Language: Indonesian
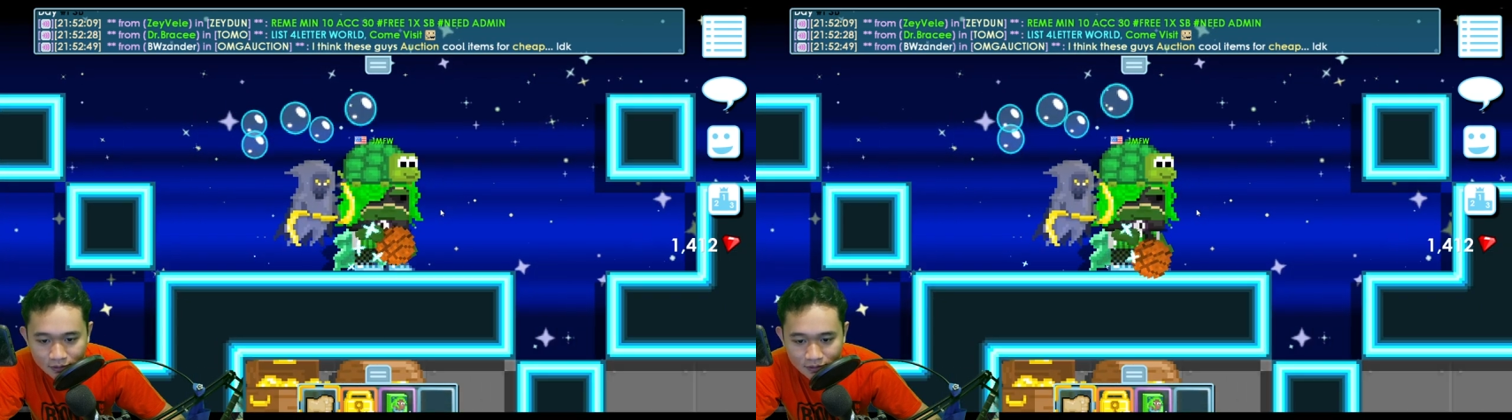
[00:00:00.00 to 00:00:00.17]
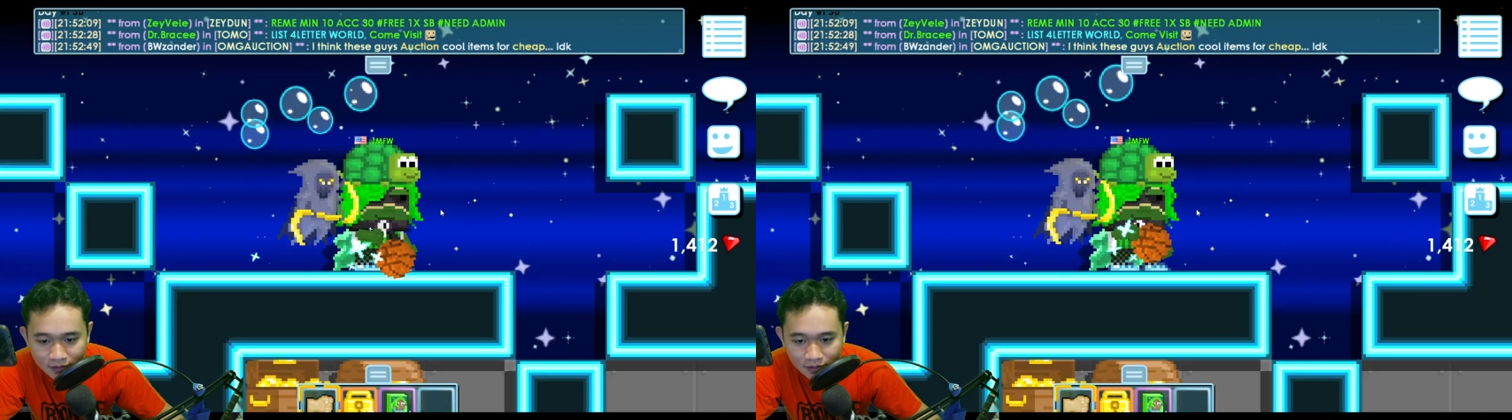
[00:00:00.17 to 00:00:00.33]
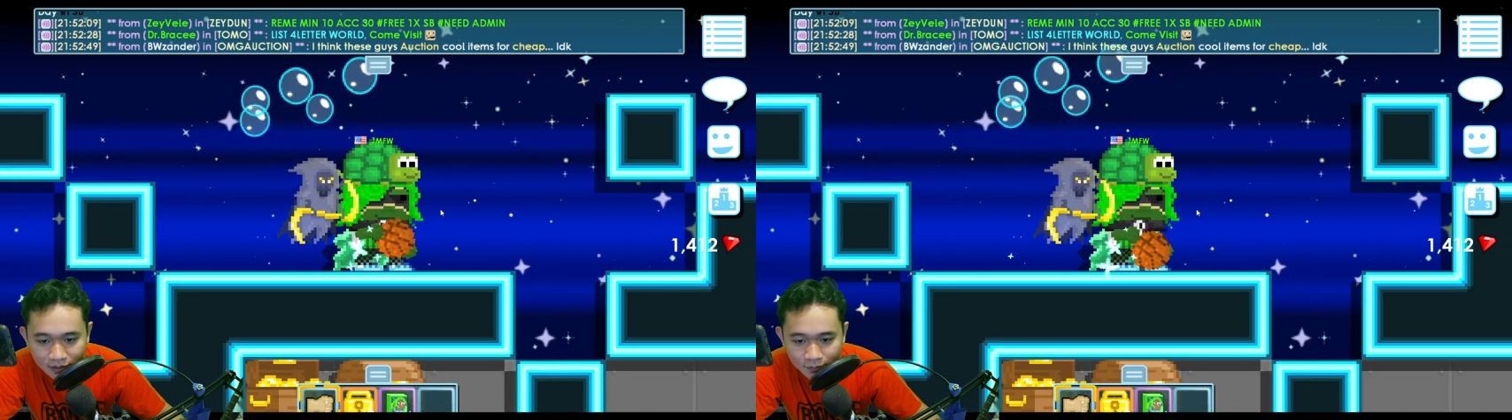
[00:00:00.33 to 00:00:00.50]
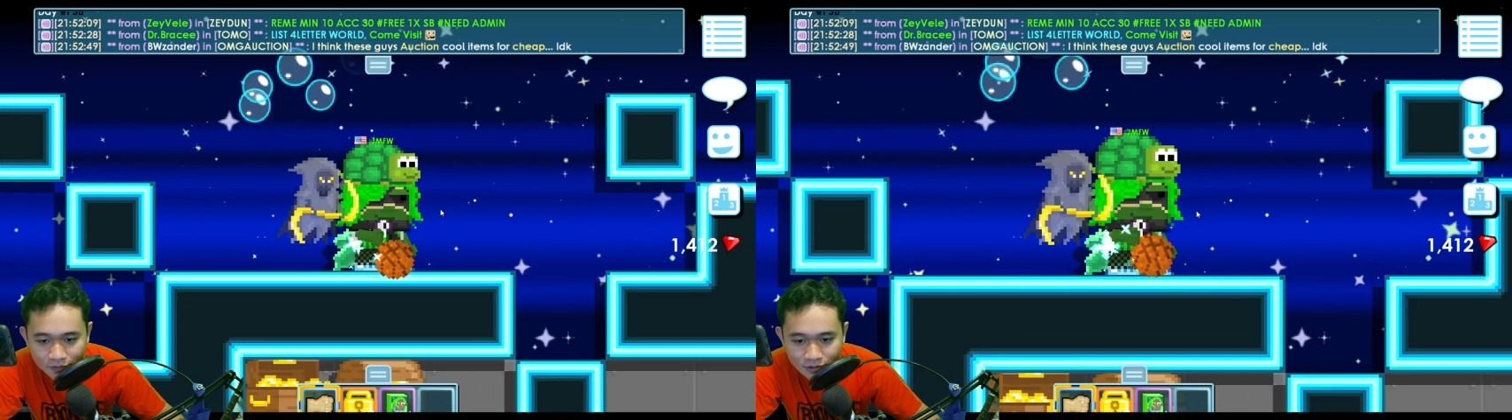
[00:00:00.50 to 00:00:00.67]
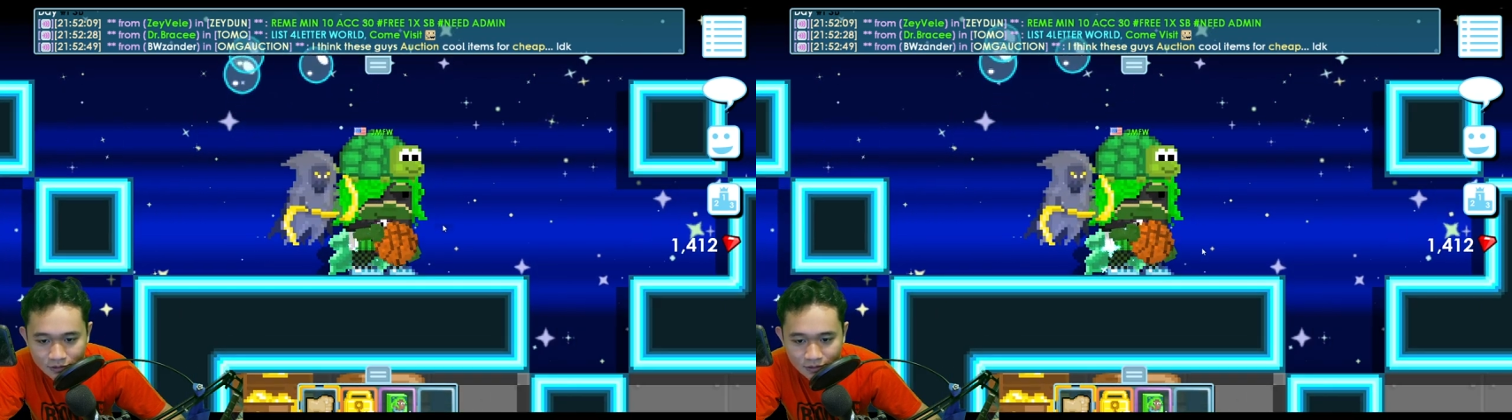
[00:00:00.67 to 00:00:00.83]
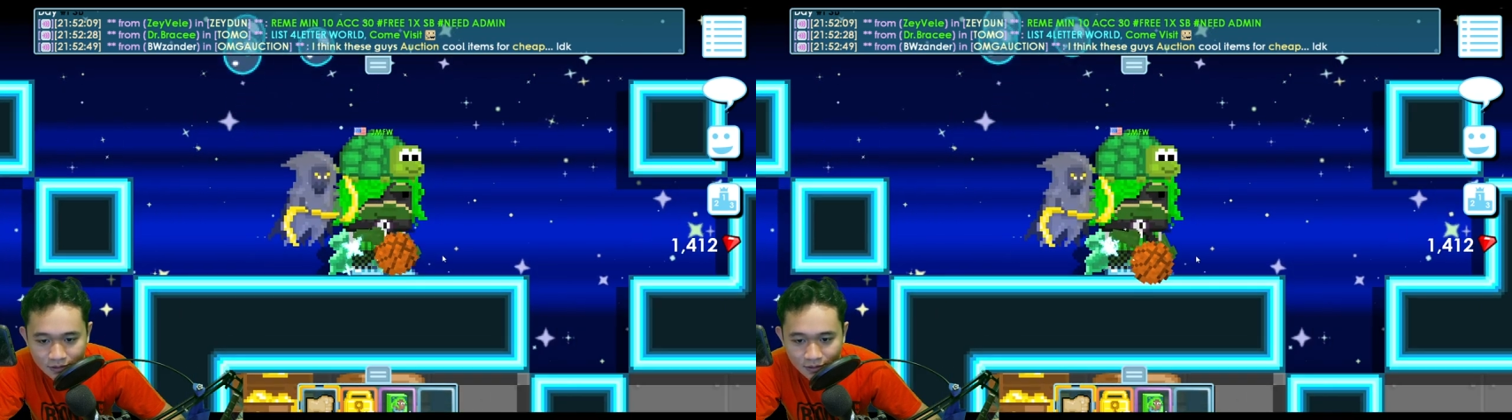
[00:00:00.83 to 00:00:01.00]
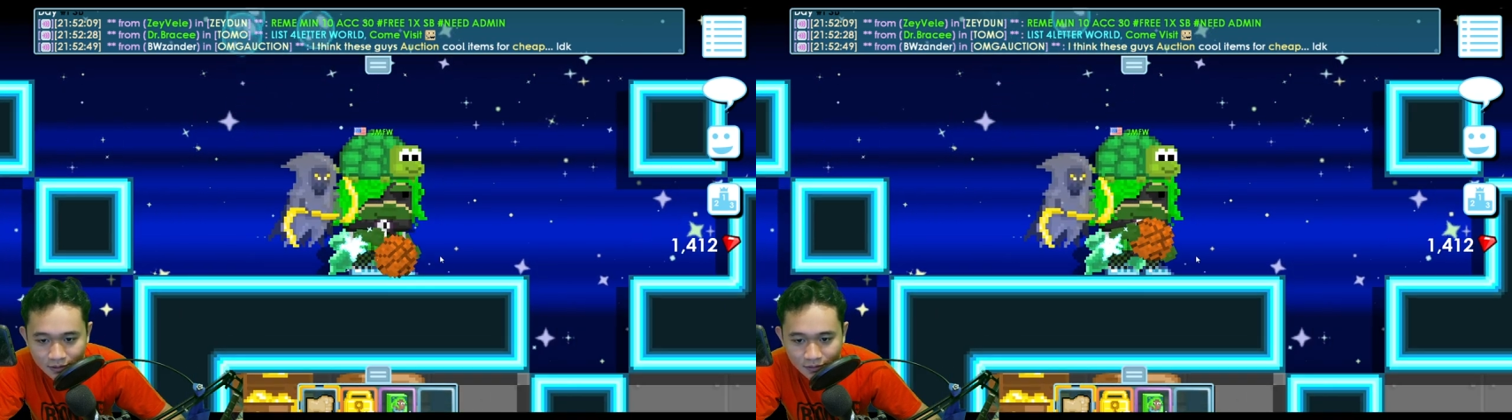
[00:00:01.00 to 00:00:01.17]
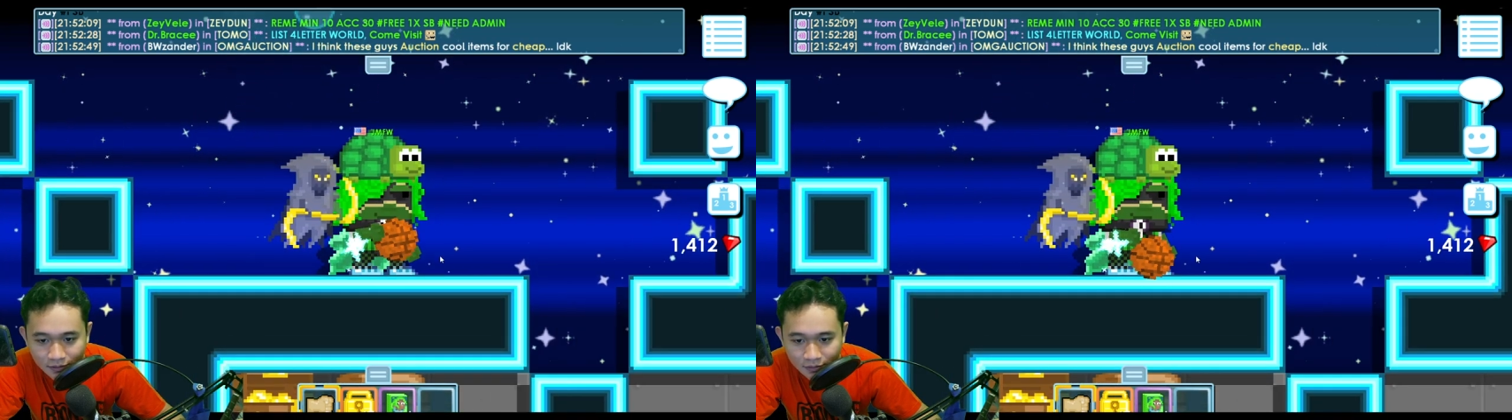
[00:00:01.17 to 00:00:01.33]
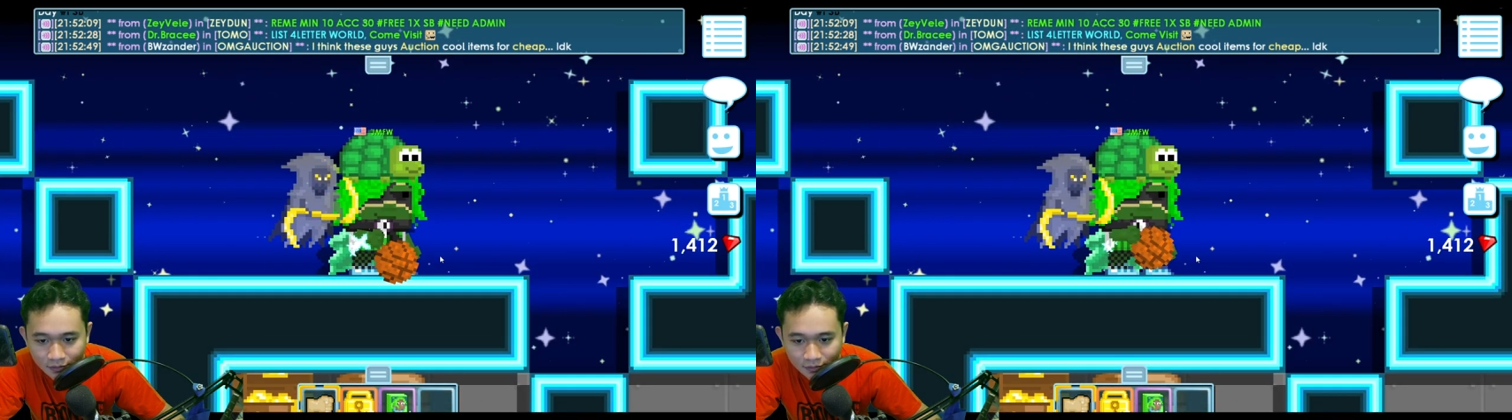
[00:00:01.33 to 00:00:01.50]
setnya bisa sekeren
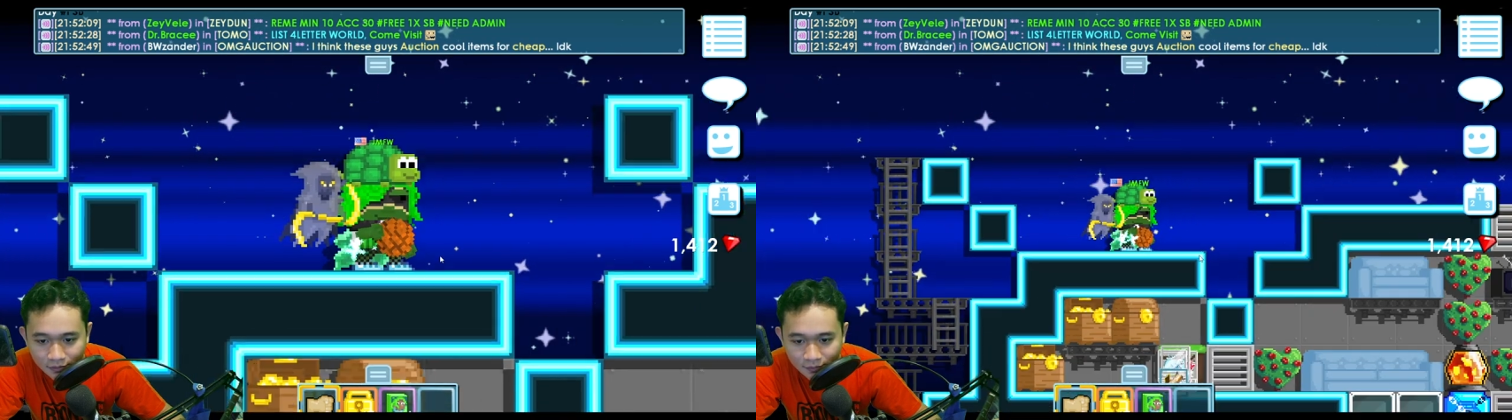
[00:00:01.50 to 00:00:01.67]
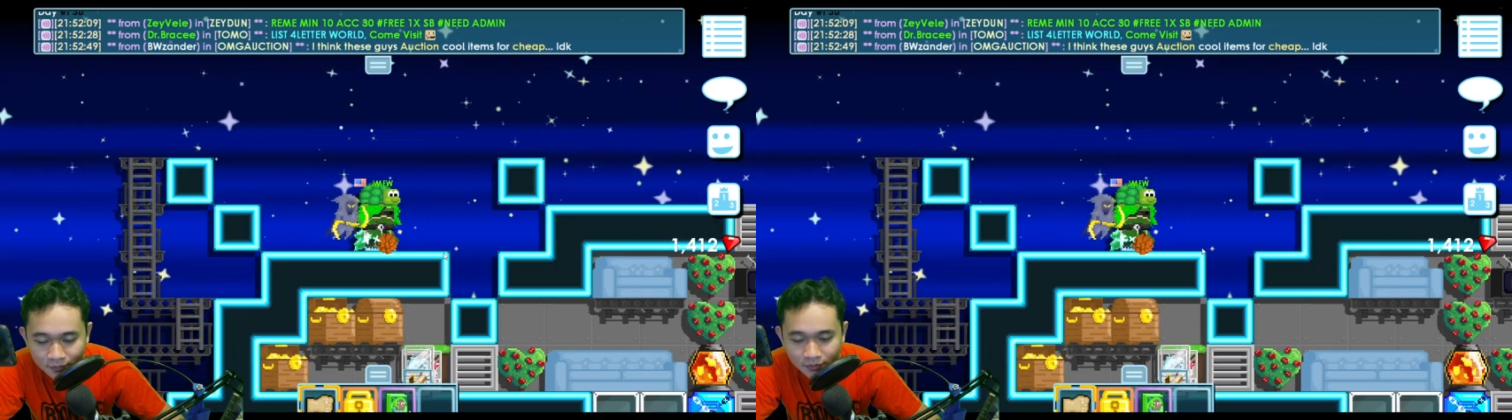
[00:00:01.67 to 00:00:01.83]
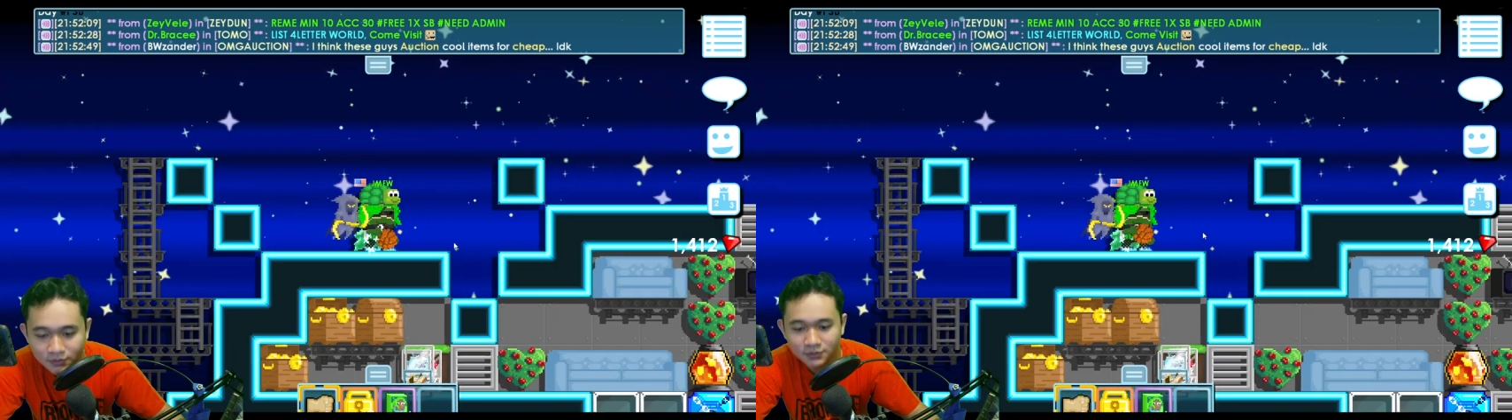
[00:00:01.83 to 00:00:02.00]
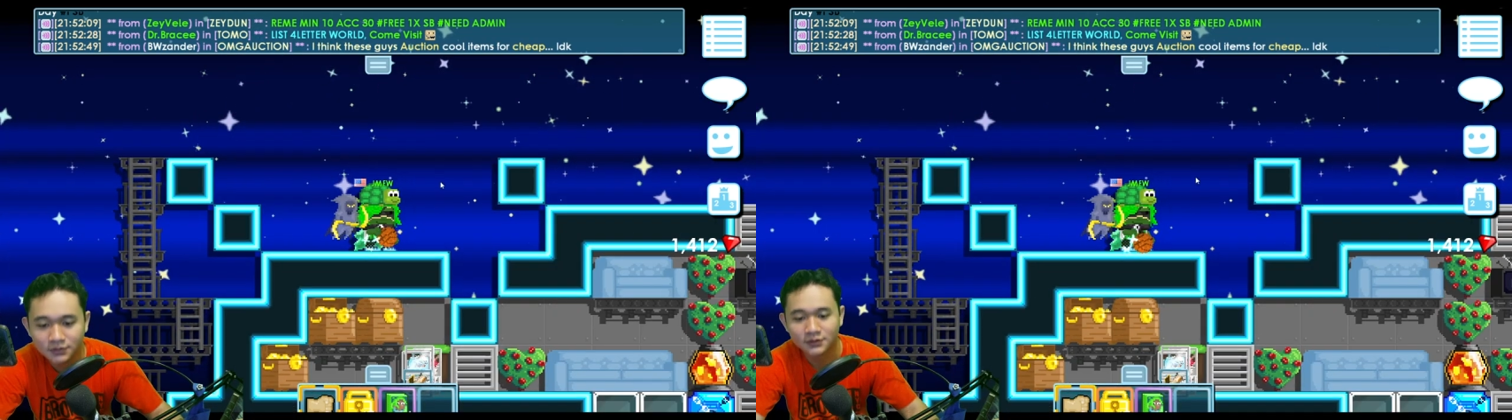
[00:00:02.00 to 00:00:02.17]
ini Wuh,